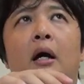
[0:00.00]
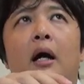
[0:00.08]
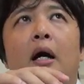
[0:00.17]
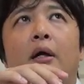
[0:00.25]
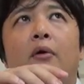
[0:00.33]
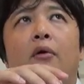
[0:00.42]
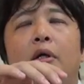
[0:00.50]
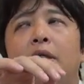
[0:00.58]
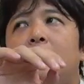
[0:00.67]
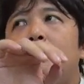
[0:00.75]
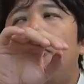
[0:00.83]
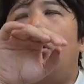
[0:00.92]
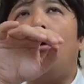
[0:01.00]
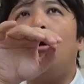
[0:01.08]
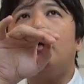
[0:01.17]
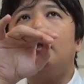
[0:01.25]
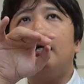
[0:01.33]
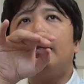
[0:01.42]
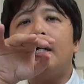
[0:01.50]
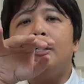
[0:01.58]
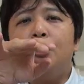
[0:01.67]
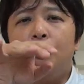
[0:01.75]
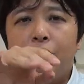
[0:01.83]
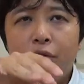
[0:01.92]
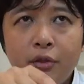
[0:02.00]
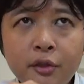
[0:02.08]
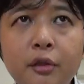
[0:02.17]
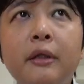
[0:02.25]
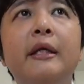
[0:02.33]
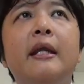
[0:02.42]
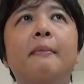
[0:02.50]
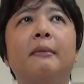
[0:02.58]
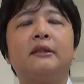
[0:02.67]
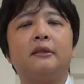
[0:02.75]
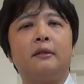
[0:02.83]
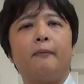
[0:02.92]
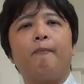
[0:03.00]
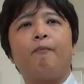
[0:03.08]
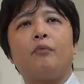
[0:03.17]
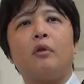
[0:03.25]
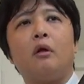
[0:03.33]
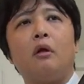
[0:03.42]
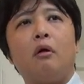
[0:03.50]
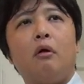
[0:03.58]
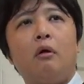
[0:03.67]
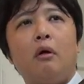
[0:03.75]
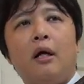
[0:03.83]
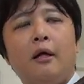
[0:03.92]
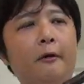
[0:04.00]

あの、息も、だいたいゆっくり入れます。あ